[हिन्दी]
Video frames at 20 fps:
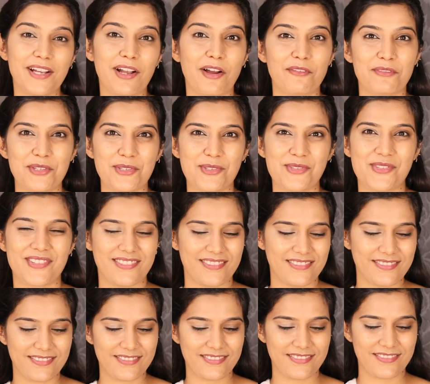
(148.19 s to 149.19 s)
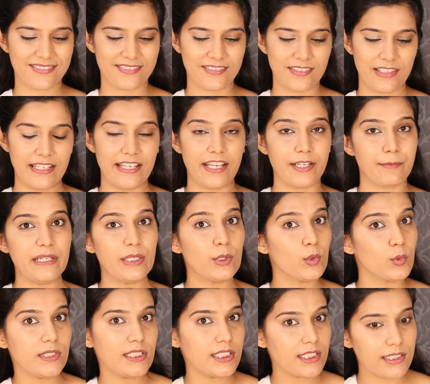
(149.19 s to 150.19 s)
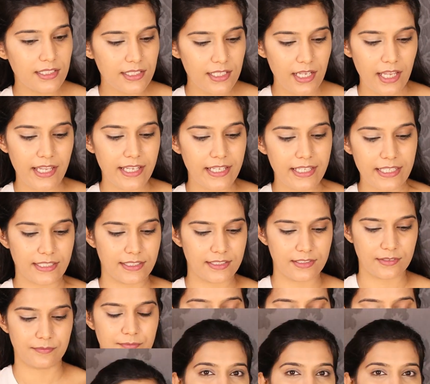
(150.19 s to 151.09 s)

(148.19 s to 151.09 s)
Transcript: द कवरेज लेट मी डू दी अदर आई